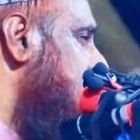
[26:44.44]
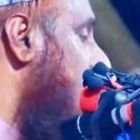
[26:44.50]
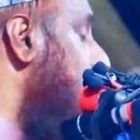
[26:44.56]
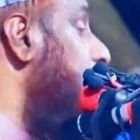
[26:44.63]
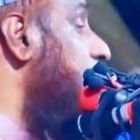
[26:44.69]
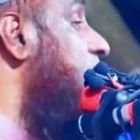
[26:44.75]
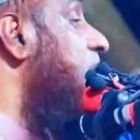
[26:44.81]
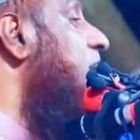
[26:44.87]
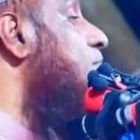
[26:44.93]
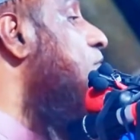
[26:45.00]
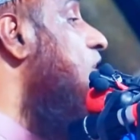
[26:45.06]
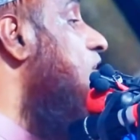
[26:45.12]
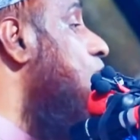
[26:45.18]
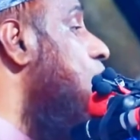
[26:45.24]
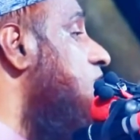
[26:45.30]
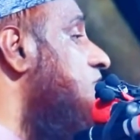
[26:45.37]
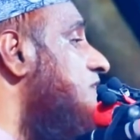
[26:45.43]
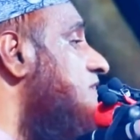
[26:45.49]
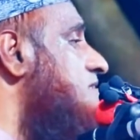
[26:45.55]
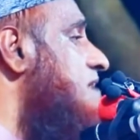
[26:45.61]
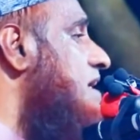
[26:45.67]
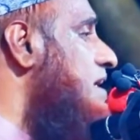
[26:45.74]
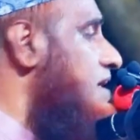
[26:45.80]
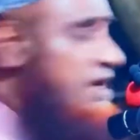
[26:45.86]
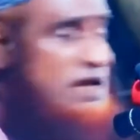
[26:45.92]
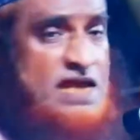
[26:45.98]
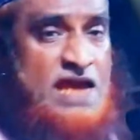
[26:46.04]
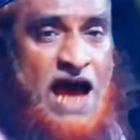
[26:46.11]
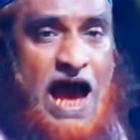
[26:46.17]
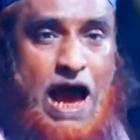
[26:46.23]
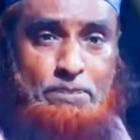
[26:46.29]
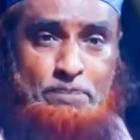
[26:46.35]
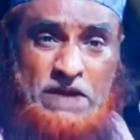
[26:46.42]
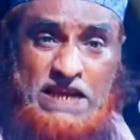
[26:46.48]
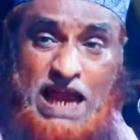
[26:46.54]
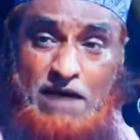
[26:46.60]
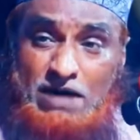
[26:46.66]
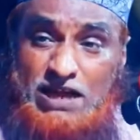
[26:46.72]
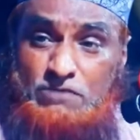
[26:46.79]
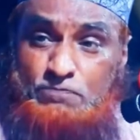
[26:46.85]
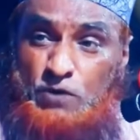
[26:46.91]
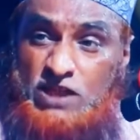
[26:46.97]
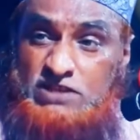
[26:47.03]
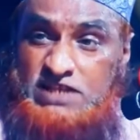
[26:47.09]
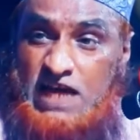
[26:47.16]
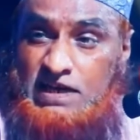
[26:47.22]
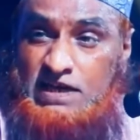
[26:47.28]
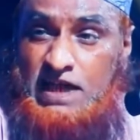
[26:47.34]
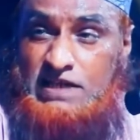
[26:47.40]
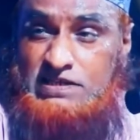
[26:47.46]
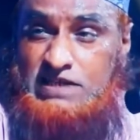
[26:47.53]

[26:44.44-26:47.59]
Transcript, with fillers: আপনি কি মনে করতেছেন আপনি নামাজ পড়ে জান্নাত